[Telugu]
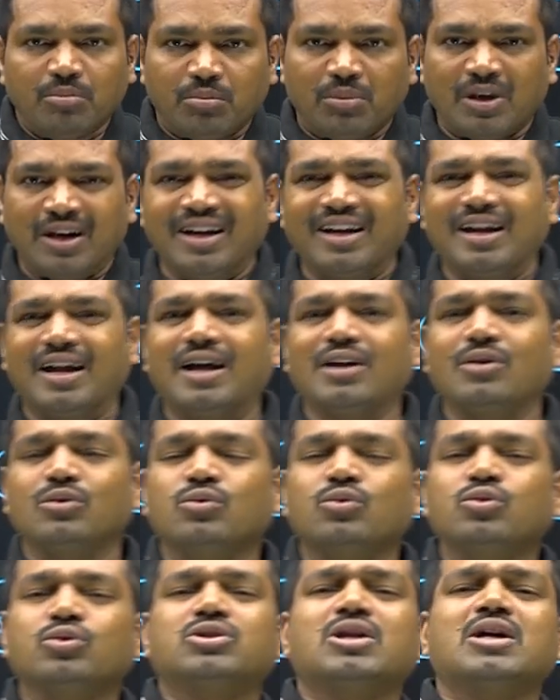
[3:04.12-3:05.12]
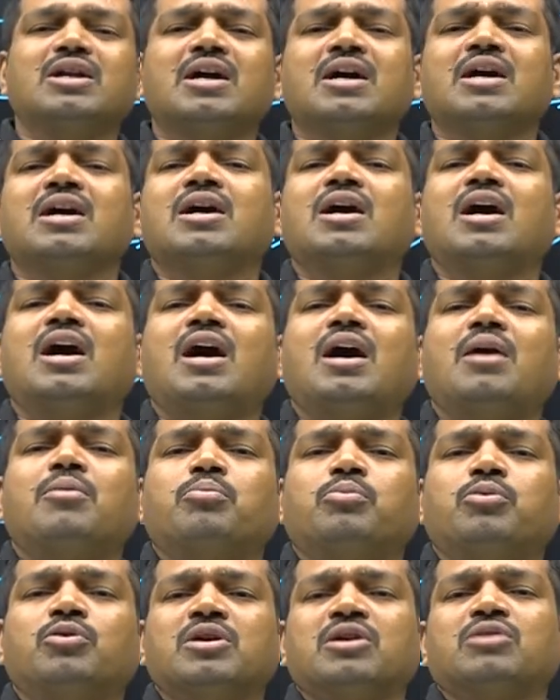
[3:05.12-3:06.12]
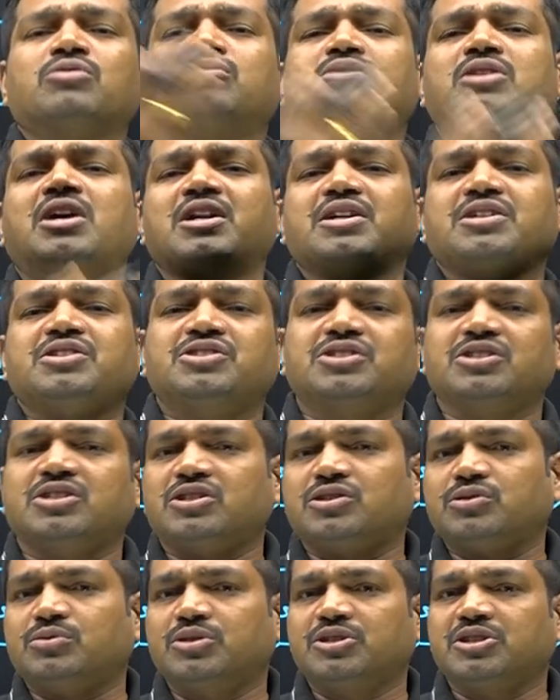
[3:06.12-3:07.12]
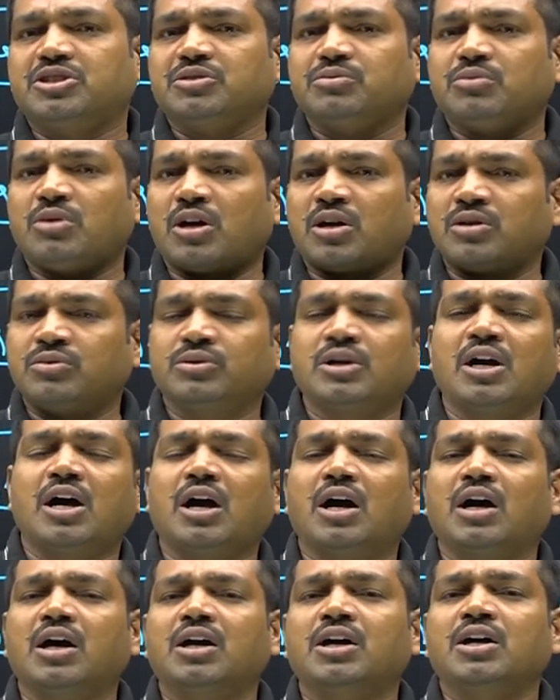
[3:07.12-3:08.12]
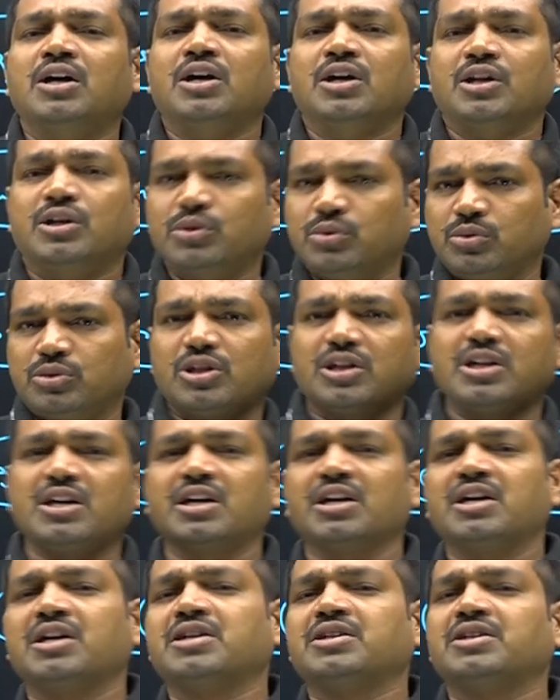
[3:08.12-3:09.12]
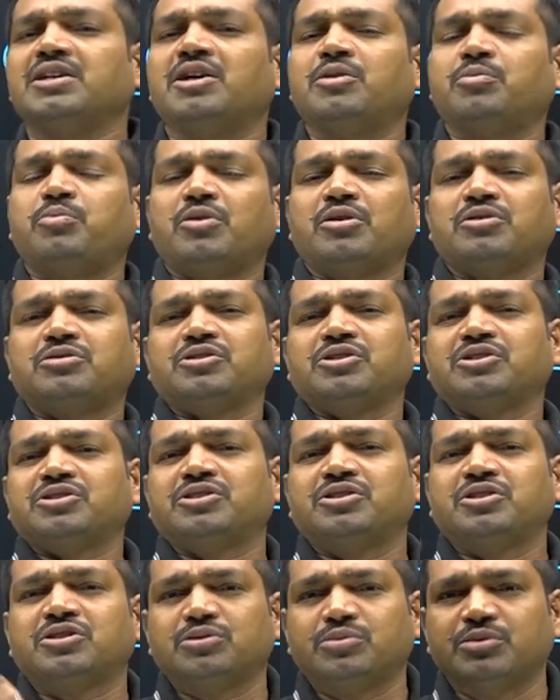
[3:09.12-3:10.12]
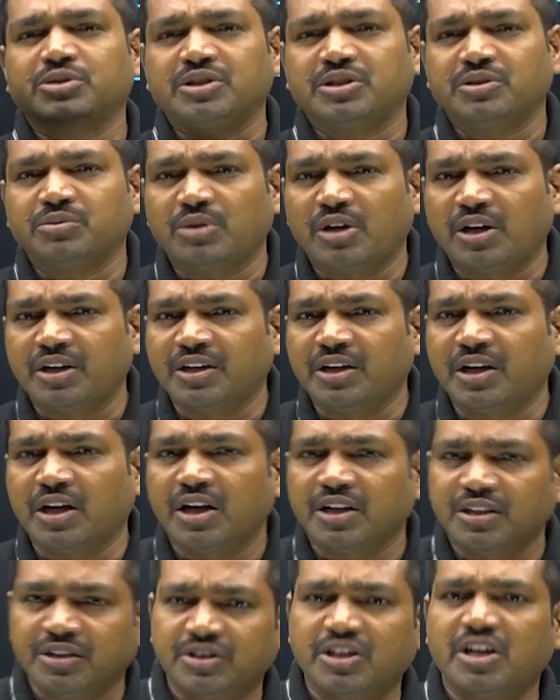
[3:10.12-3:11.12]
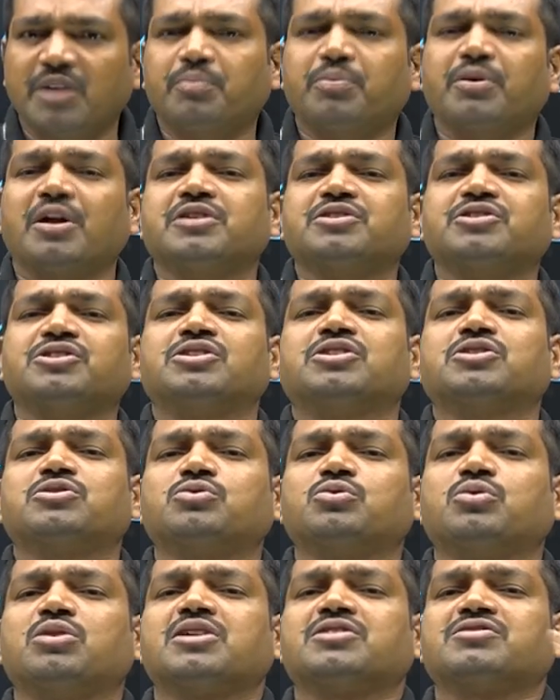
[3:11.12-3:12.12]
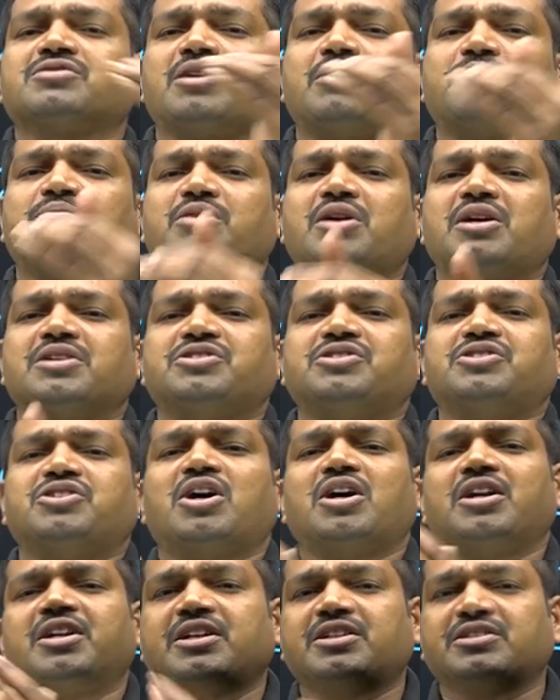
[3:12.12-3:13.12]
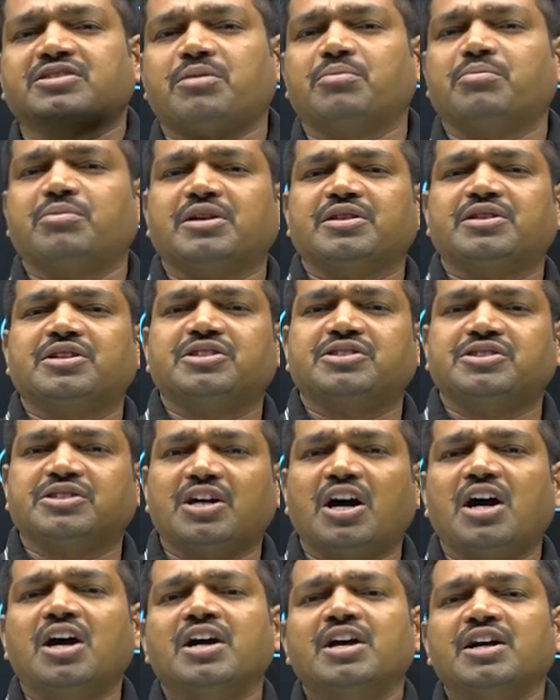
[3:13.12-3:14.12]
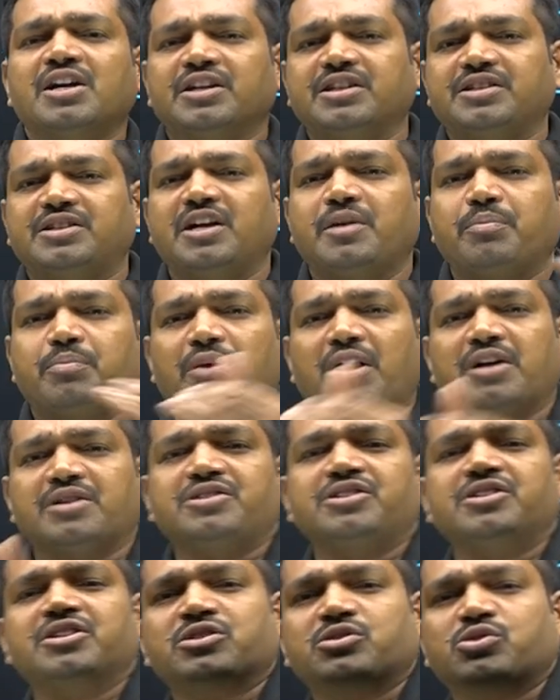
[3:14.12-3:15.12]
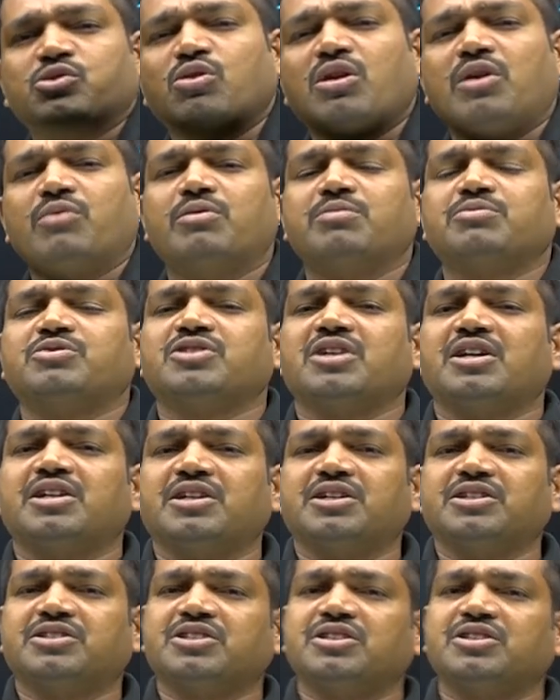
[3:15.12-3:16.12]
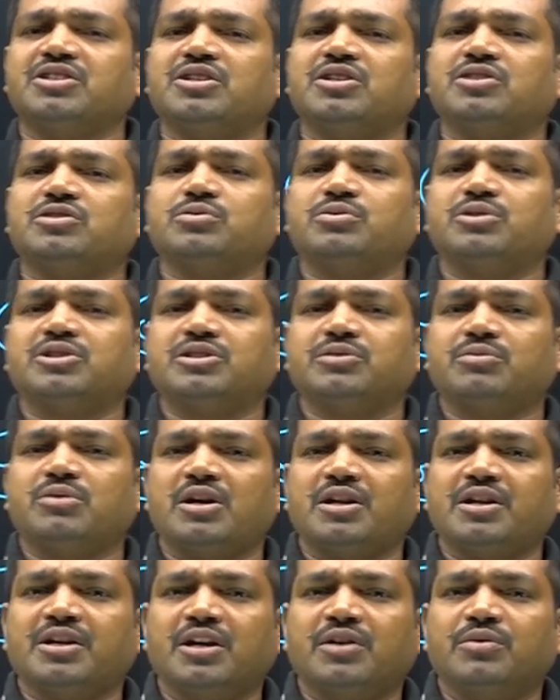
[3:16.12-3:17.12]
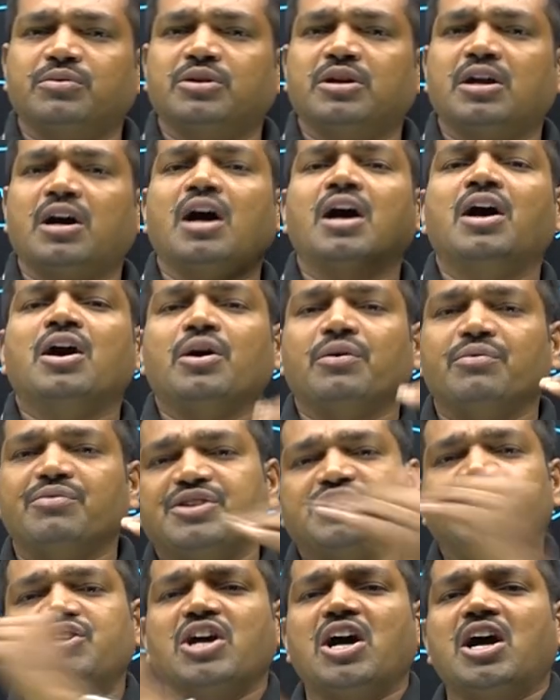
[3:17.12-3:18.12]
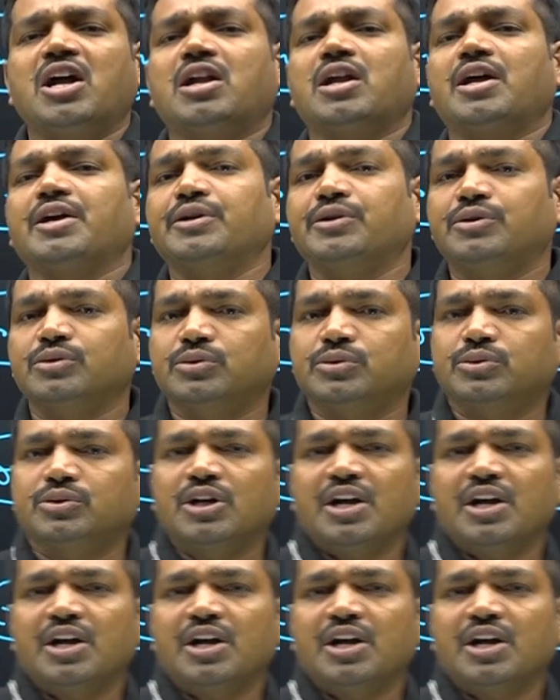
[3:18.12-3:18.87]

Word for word: మరలా నూతనంగా పునరుద్ధరించినటువంటి వాడుగా నూతనంగా ఏర్పాటు చేసినటువంటి వాడిగా ఇదే ప్రాచీన చోళ సామ్రాజ్యానికి సంబంధించిన ఇదే ప్రాచీన చోళ వంశానికి చెందినటువంటి వారిగా ఉన్న విజయాలయుడు